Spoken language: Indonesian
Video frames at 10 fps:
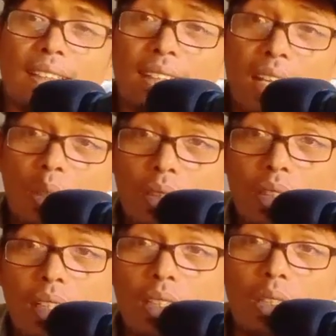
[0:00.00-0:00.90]
100
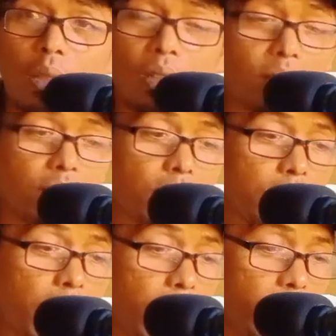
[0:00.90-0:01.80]
triliun.
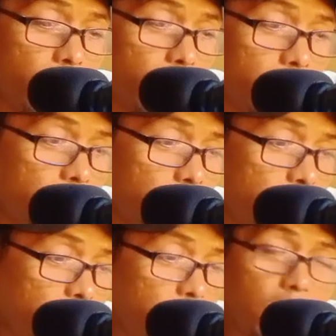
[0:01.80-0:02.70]
Kalau
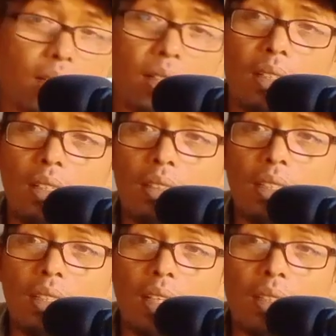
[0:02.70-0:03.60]
uh,
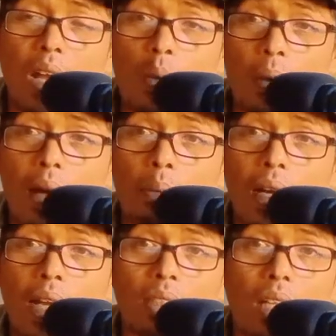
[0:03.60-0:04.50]
kita tahu
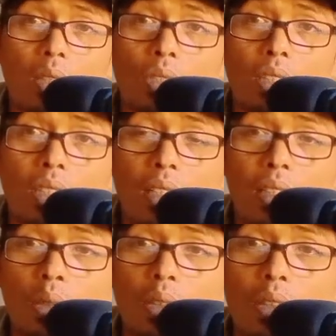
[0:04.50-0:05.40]
penampakan 100
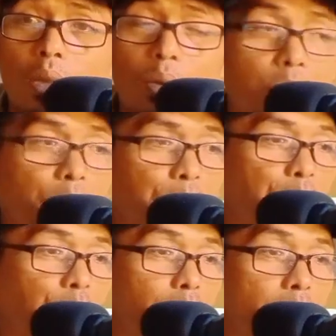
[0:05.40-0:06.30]
triliun itu
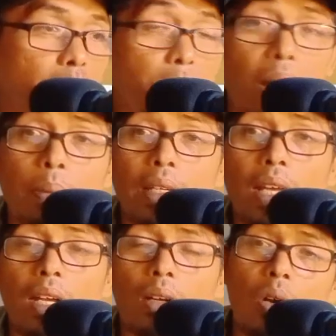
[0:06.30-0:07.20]
berapa
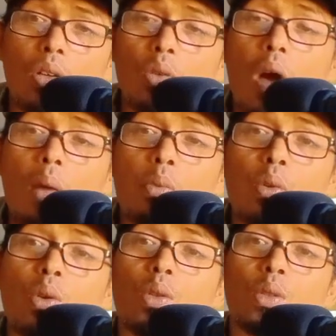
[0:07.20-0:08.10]
ya? Uang
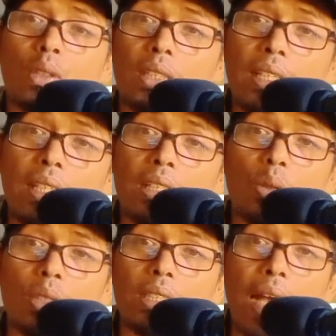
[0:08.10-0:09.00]
20
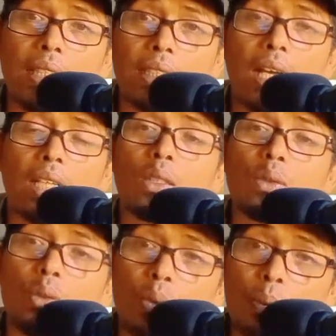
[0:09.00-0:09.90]
triliun saja
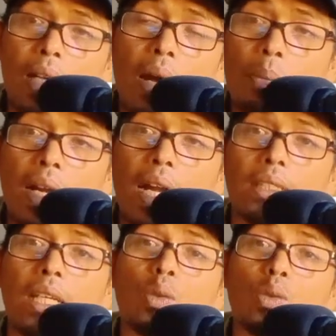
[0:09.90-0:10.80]
itu
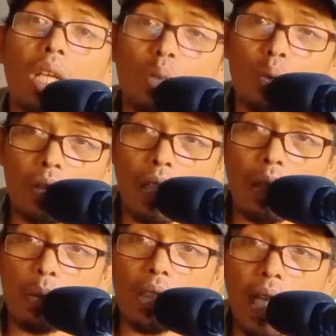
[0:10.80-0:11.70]
penampakannya itu satu
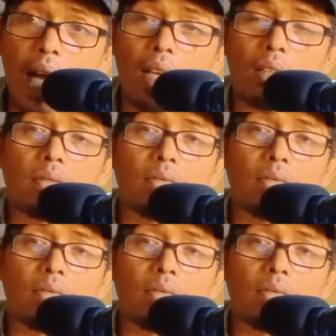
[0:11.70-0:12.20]
truk besar